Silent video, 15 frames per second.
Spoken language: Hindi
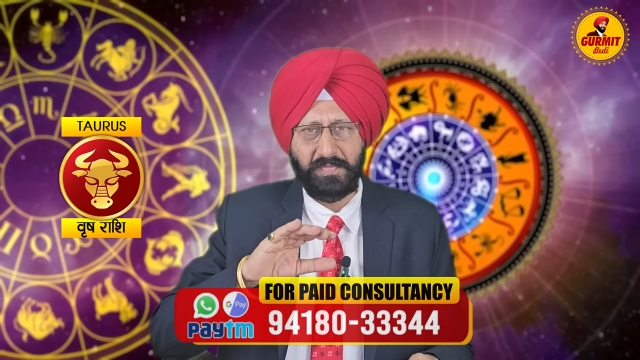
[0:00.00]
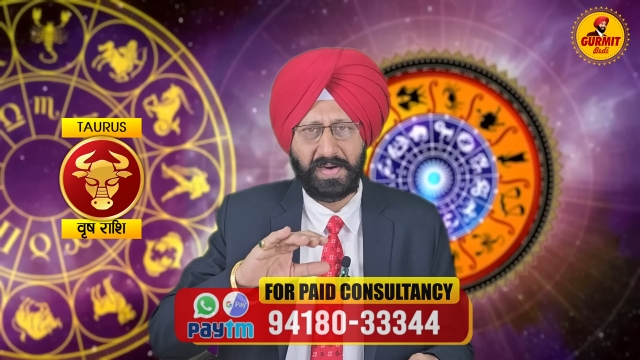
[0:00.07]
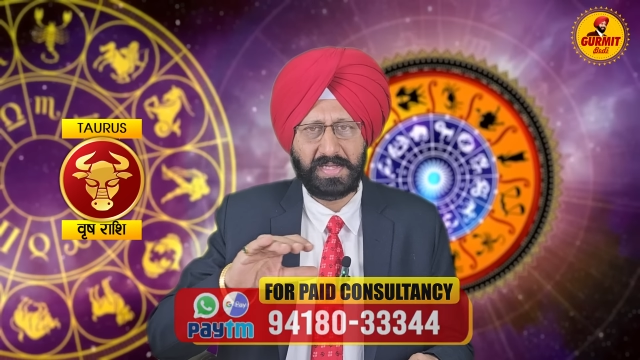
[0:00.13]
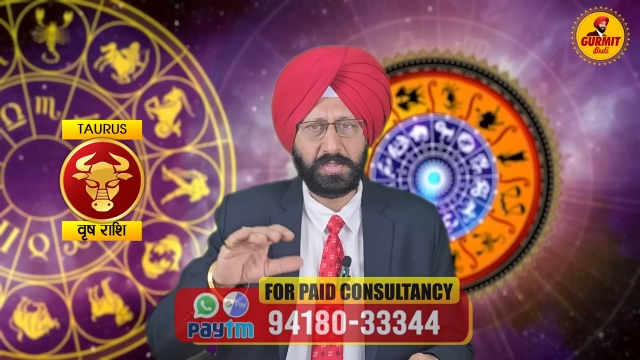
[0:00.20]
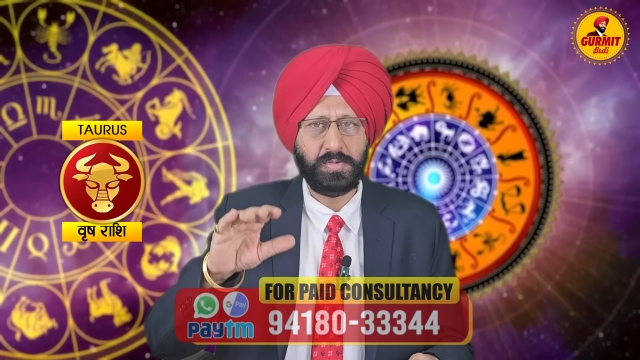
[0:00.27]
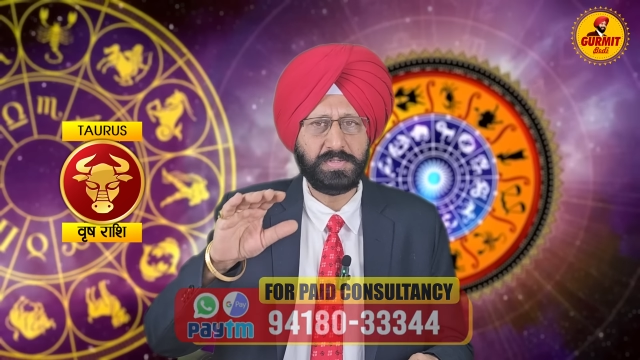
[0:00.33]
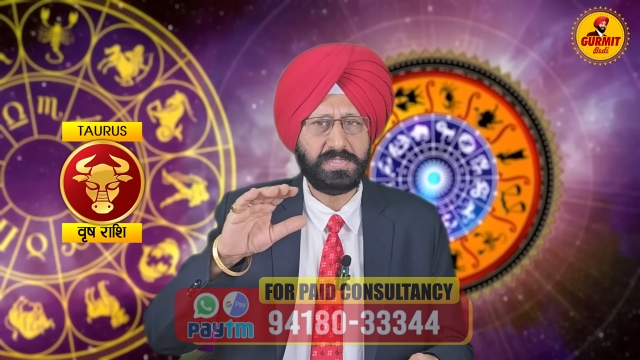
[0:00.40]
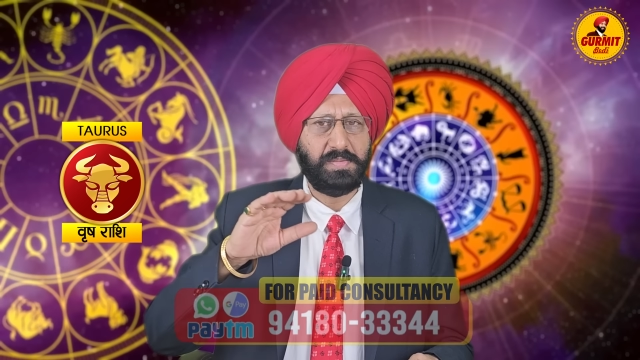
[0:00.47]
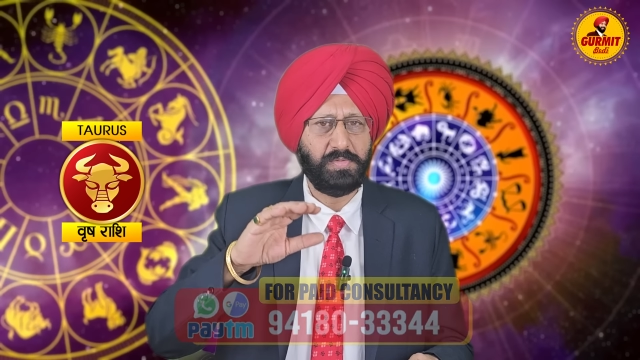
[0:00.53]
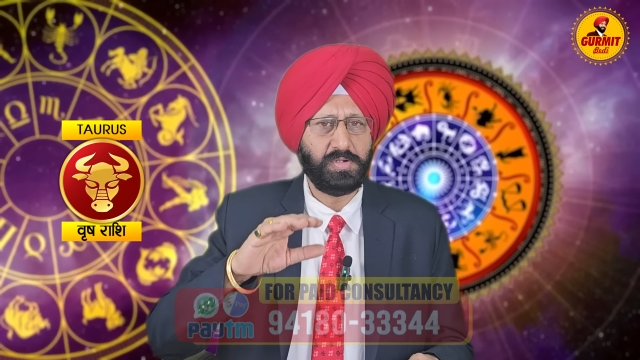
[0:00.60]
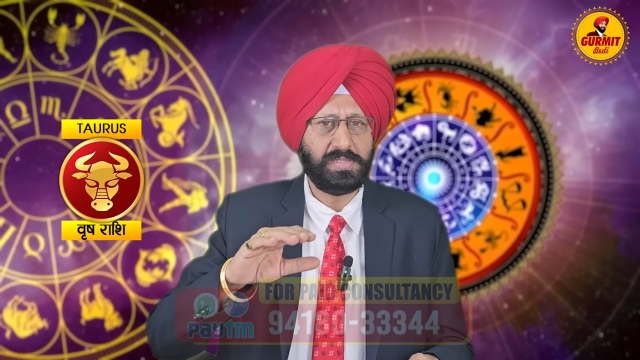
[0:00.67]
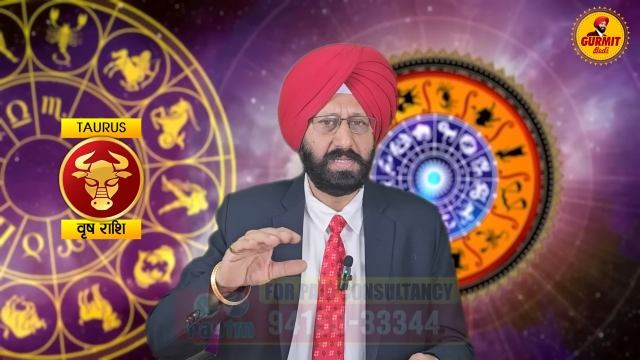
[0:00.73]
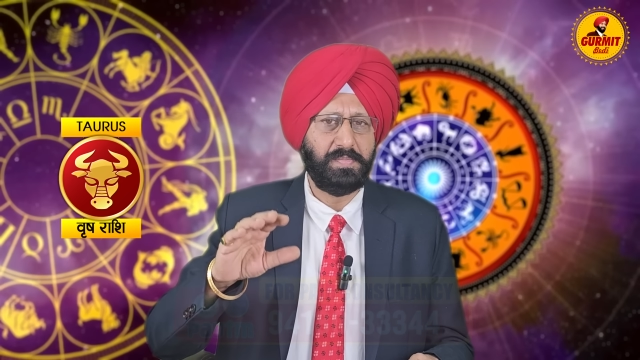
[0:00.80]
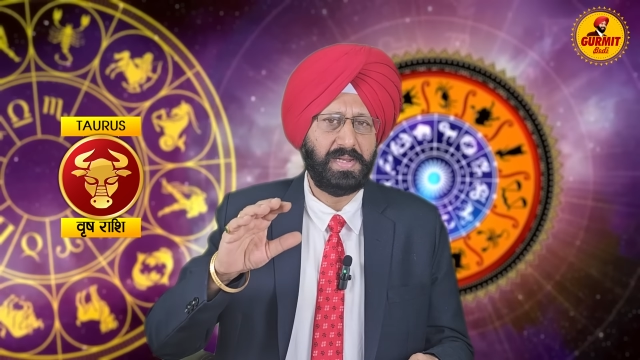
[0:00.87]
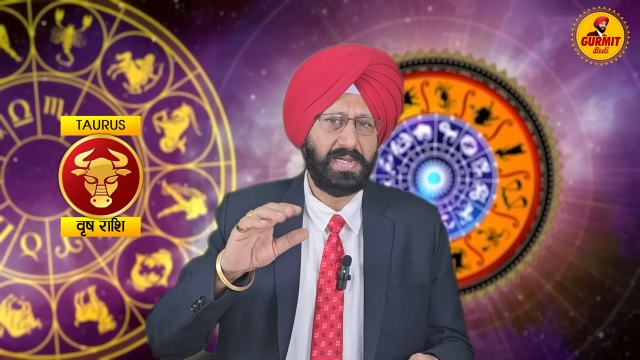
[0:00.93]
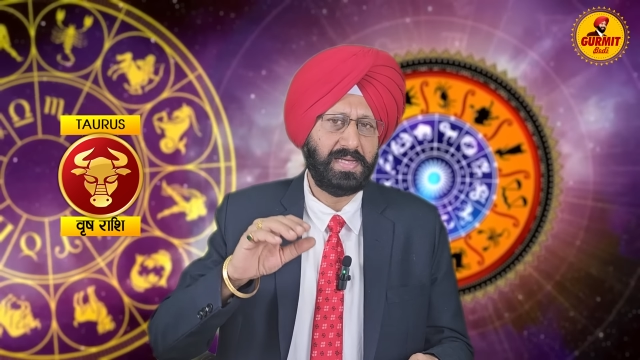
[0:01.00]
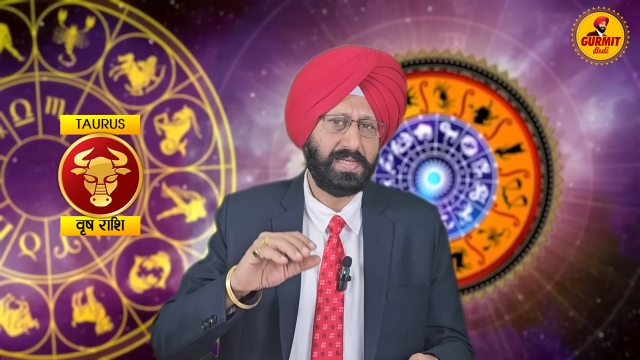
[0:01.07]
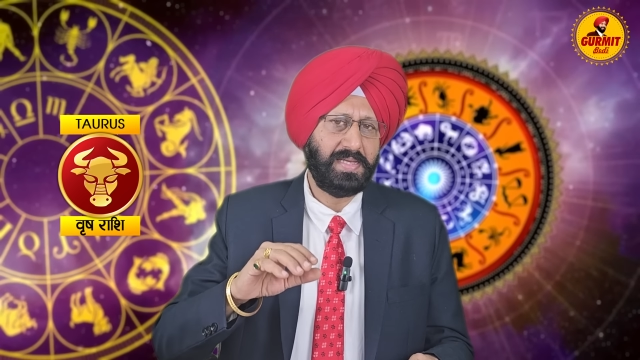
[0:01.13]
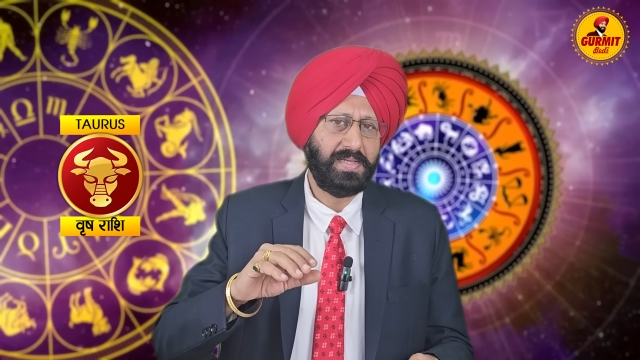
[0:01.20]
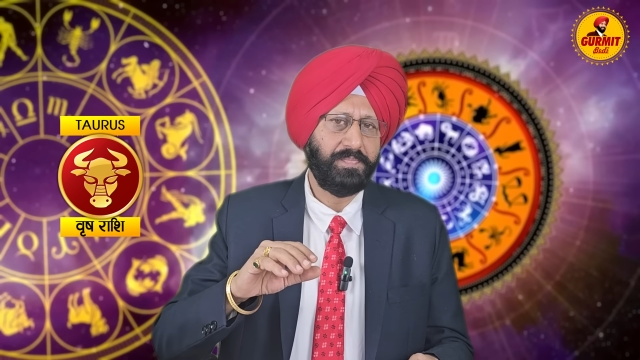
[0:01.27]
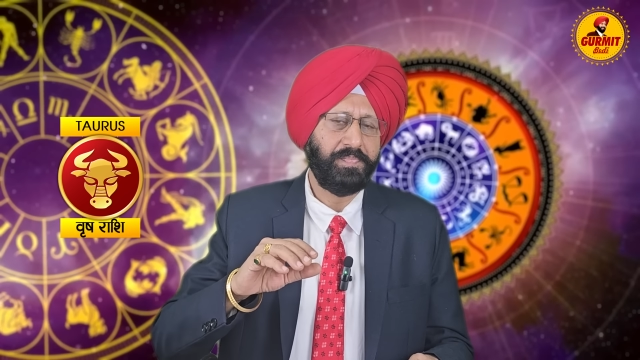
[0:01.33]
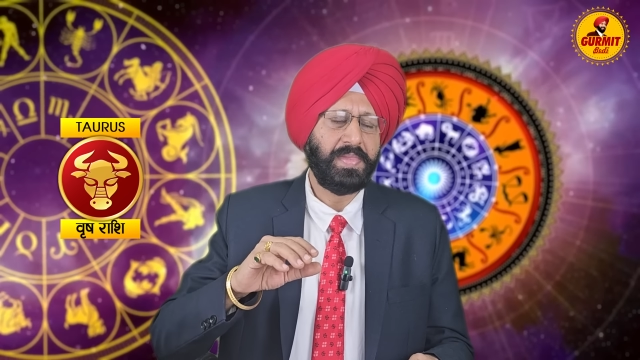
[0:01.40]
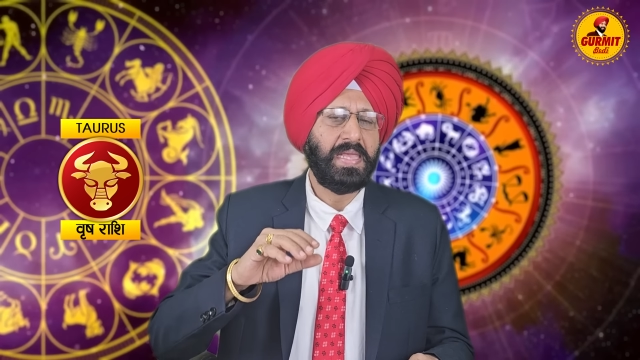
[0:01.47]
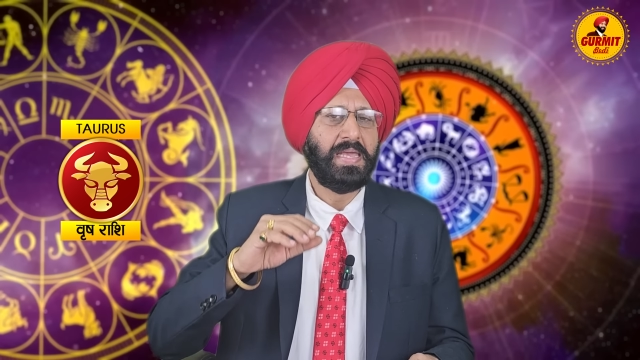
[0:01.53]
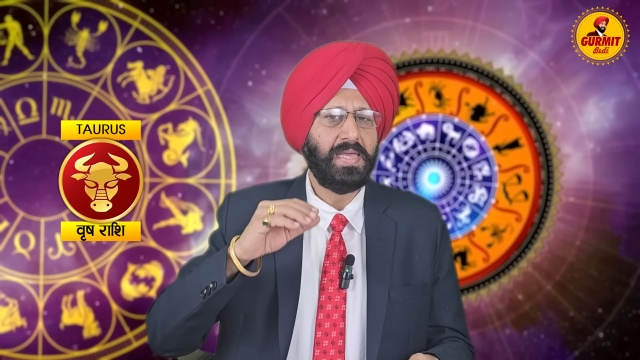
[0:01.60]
विवादों से मुक्ति मिलेगी